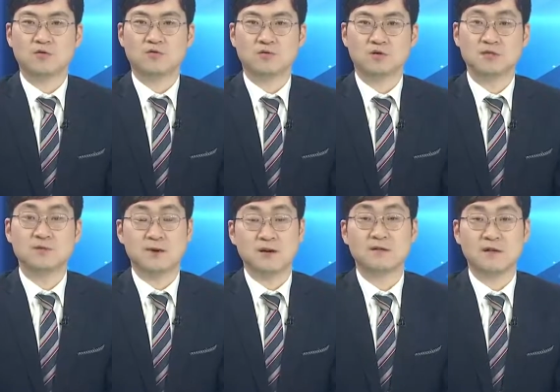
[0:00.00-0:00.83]
또
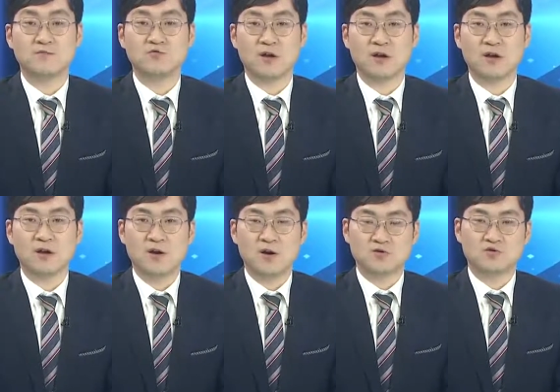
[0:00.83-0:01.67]
극심하기 때문에
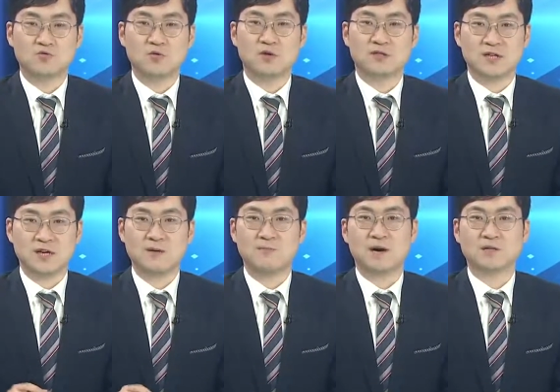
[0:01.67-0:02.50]
주로 이
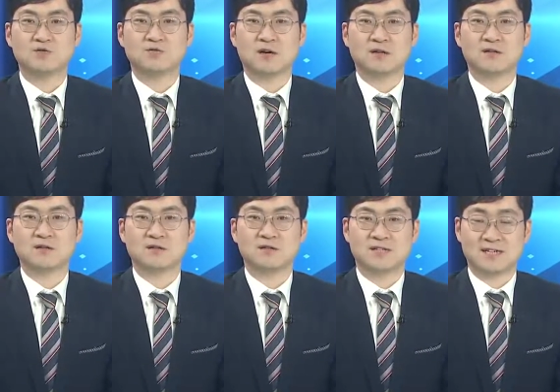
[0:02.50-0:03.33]
차량 파손 같은
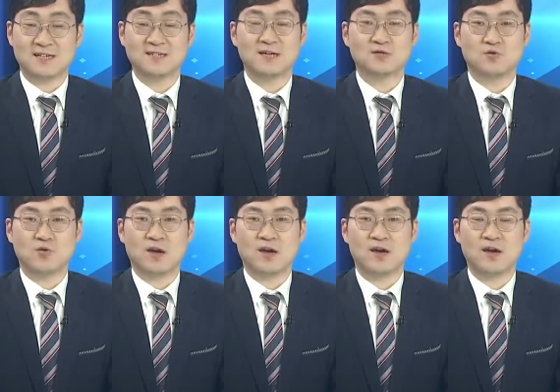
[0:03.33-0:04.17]
그런 재산상
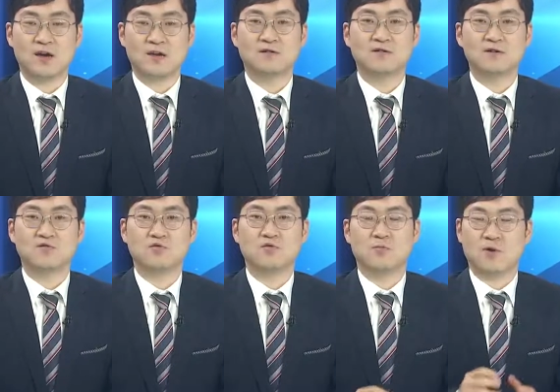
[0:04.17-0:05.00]
손해 이런 걸
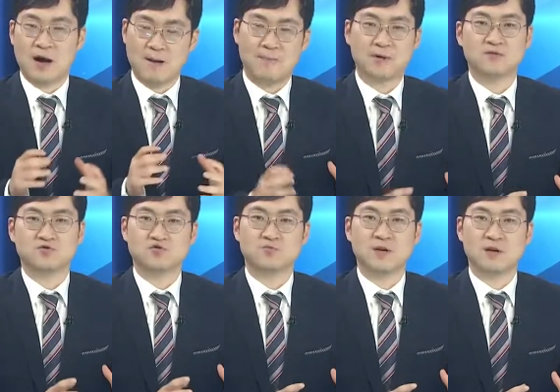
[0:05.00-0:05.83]
이유로 뭐 아파트
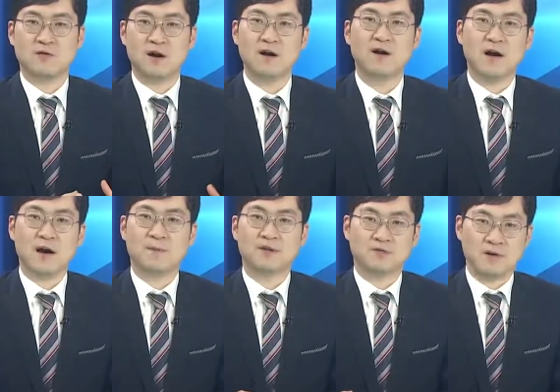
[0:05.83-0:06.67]
주민과
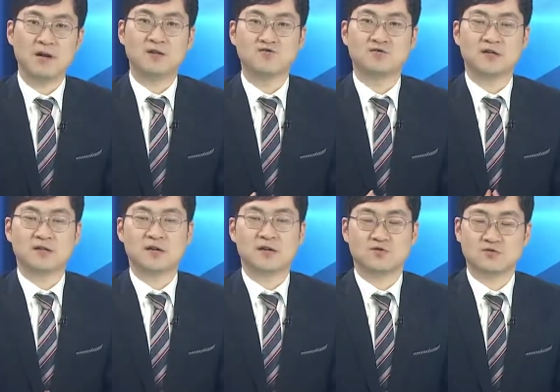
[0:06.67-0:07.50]
아파트 관리 주체
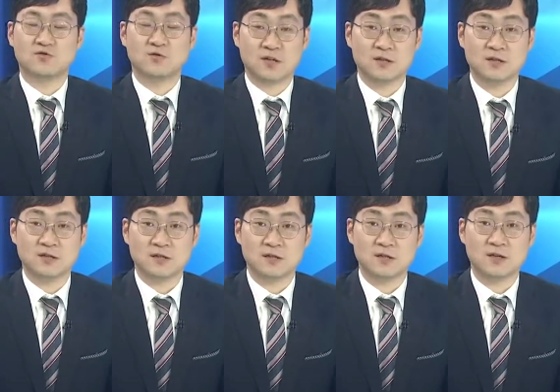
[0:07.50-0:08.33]
사이의
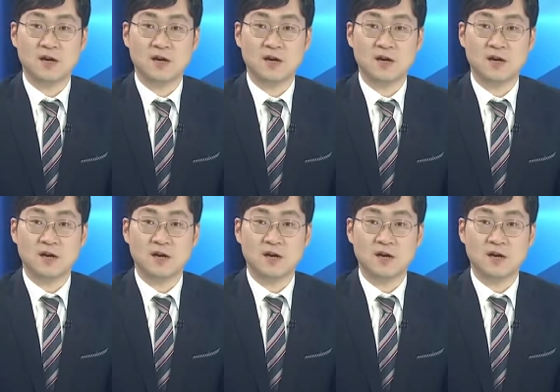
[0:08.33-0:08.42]
소송이라든지